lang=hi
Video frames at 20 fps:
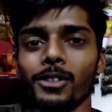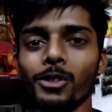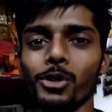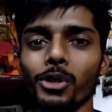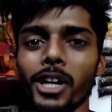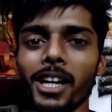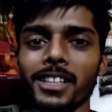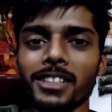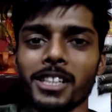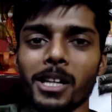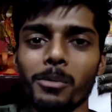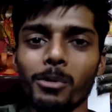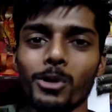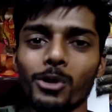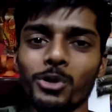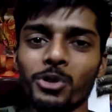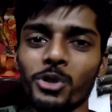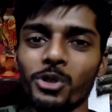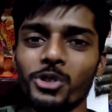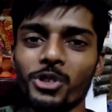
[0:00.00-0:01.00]
तो गाइज आप
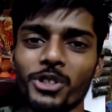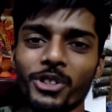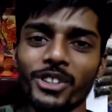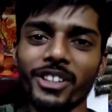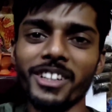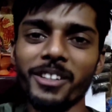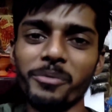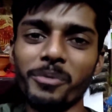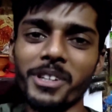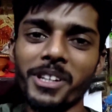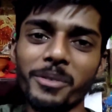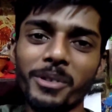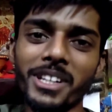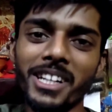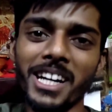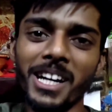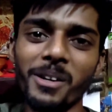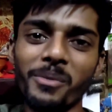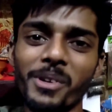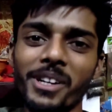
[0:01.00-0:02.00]
लोग सोच रहे होंगे मैं
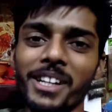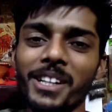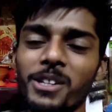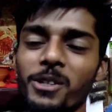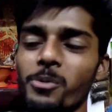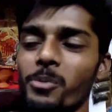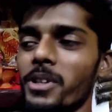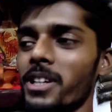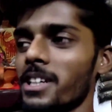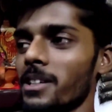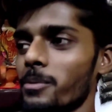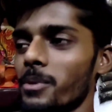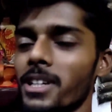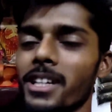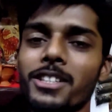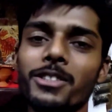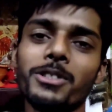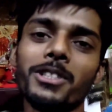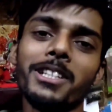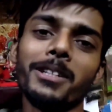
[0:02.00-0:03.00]
अभी कहाँ बैठा हूँ मैं
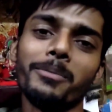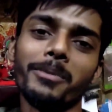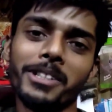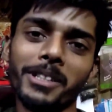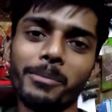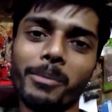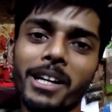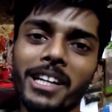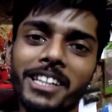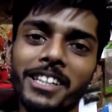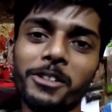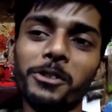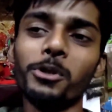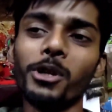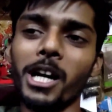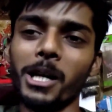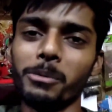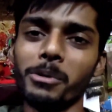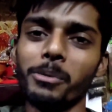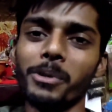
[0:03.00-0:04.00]
अभी एक्चुअली अपने बाइक की
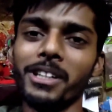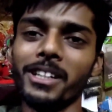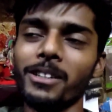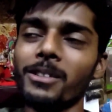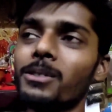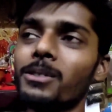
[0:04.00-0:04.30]
दुकान में